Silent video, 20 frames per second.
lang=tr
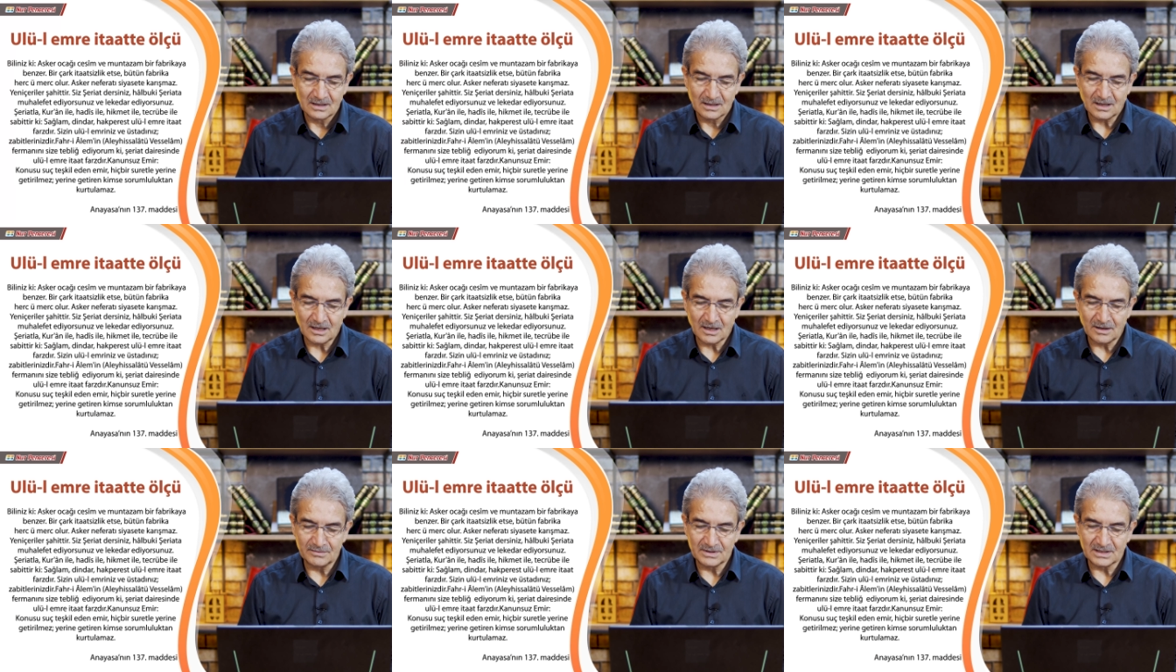
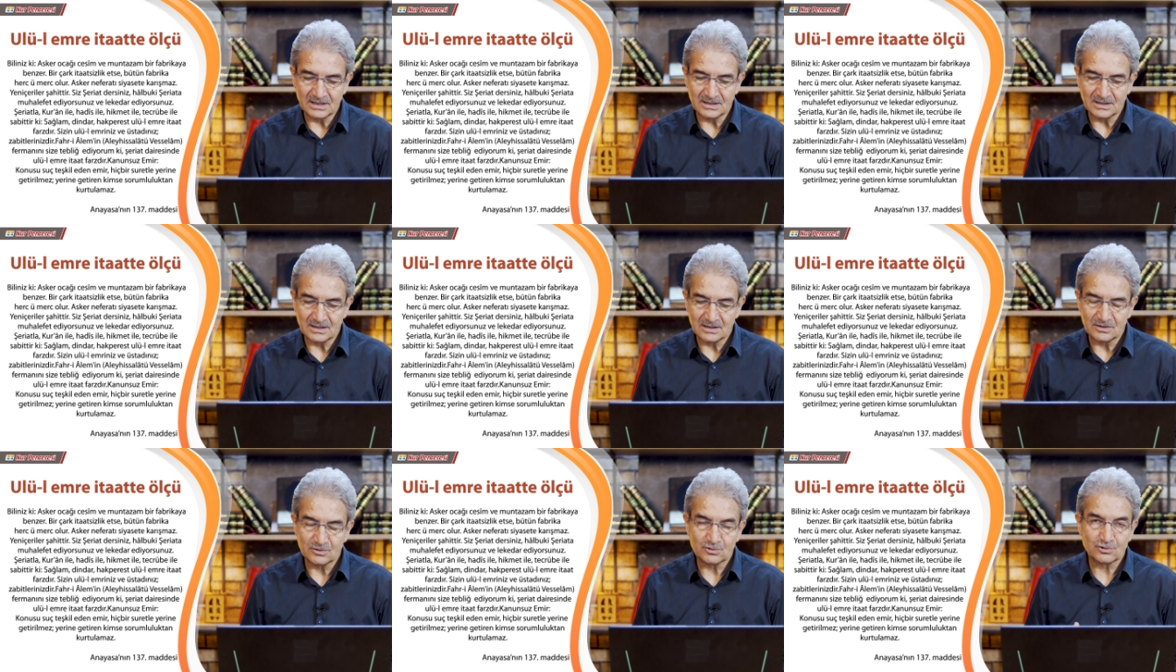
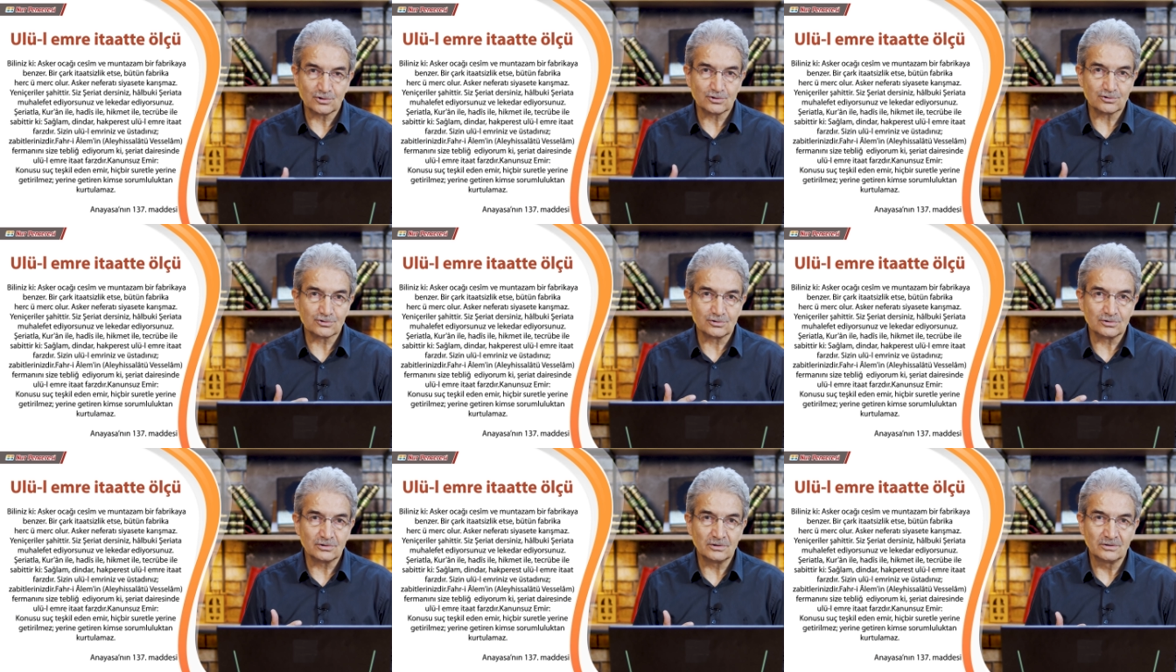amirin
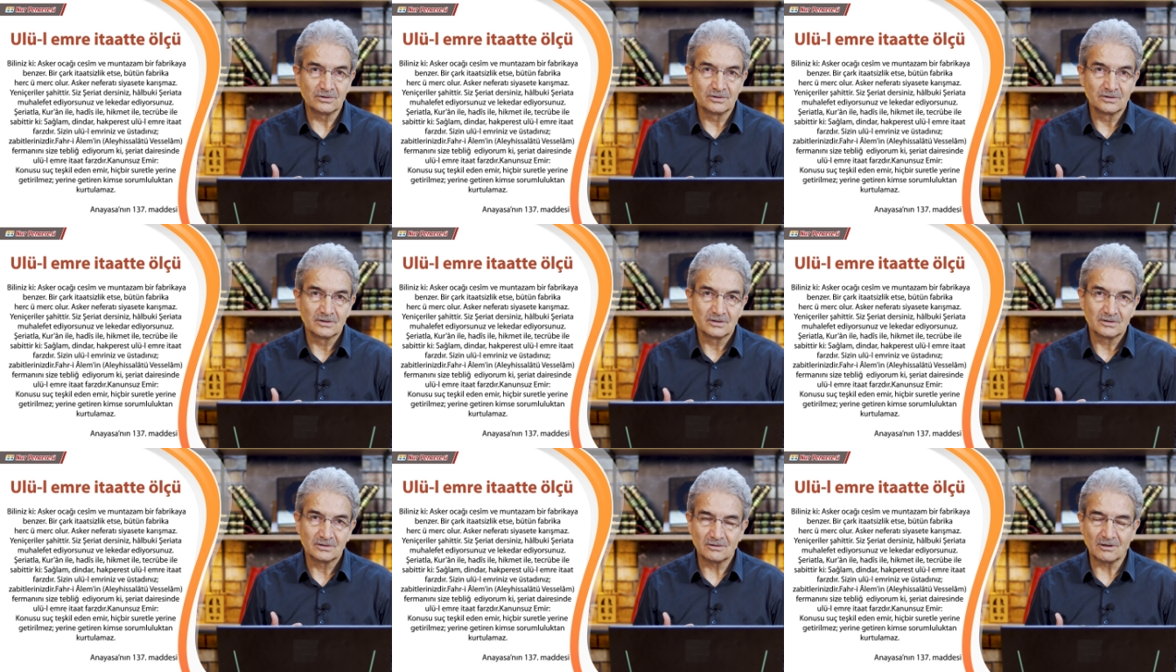sözünü
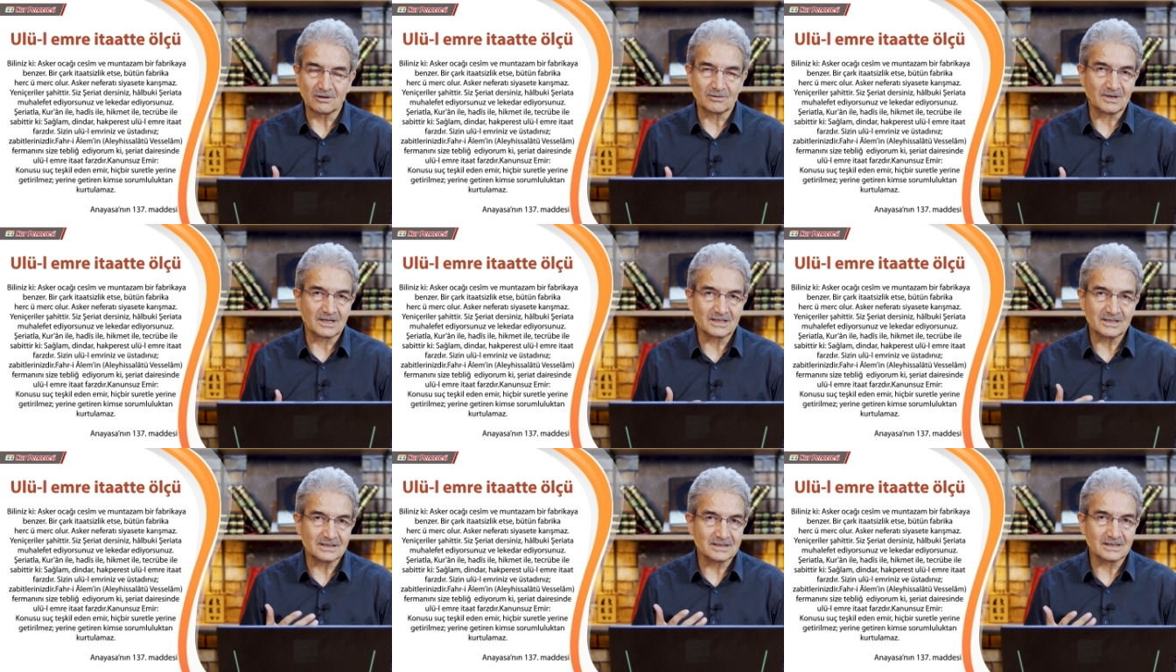
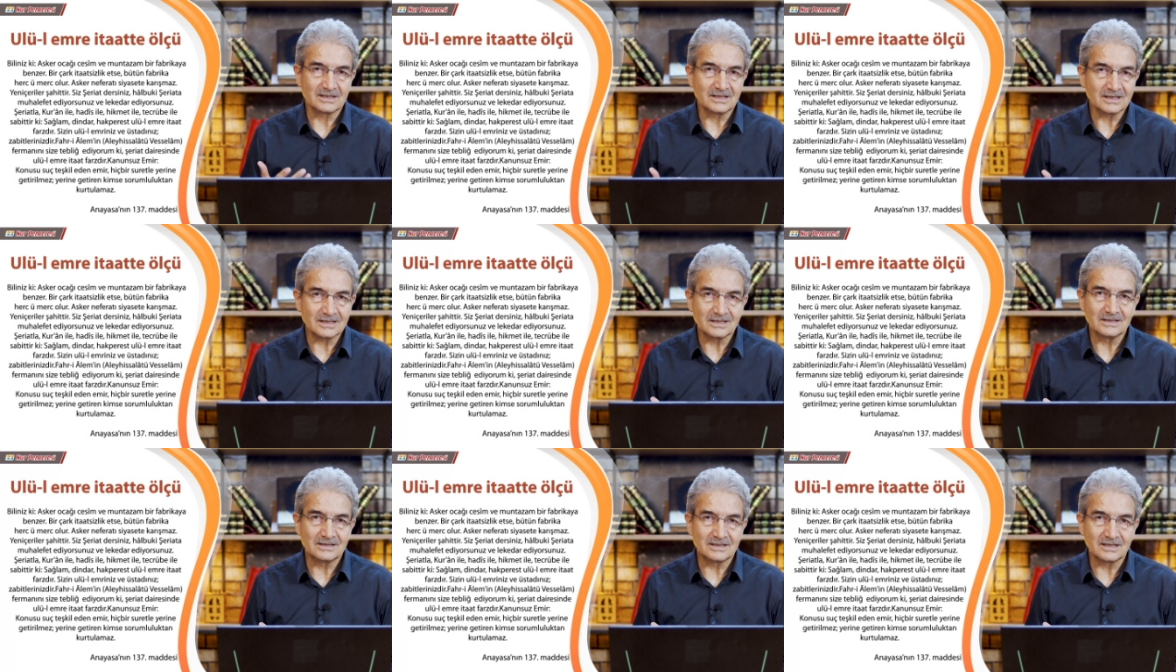normalde
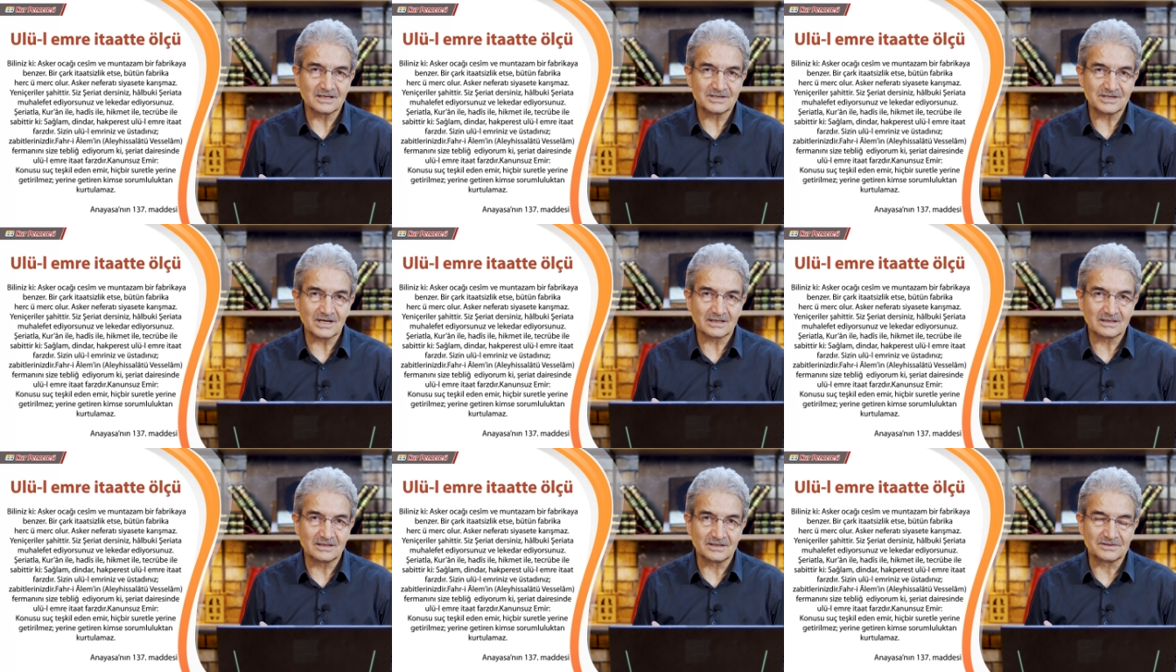yerine
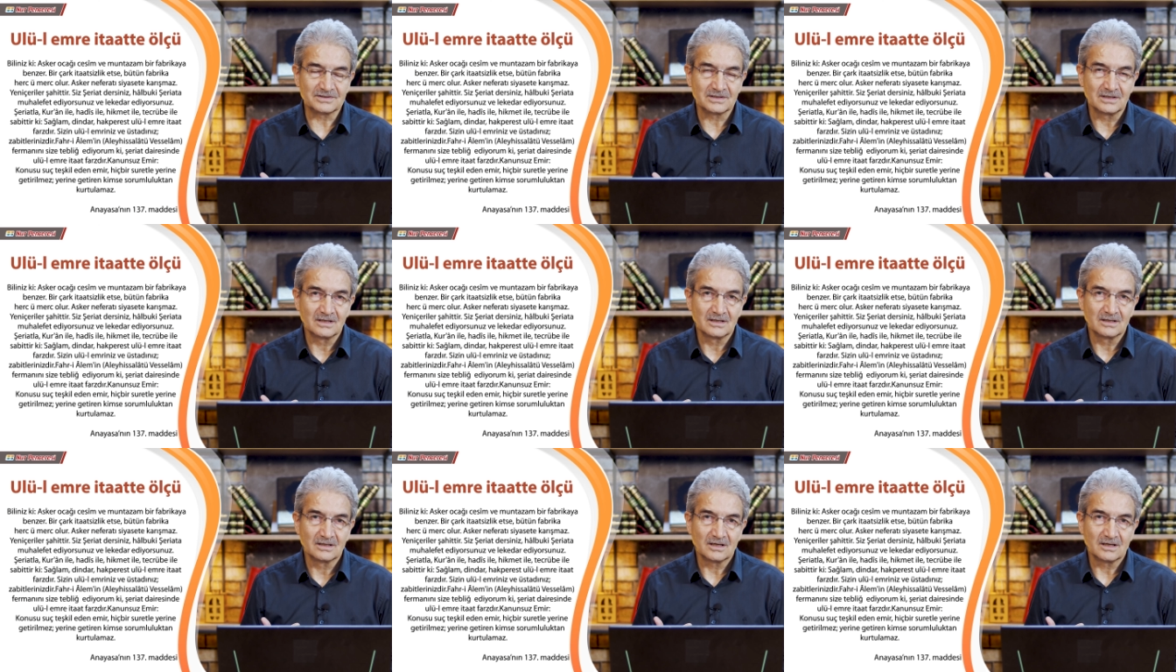getirecektir.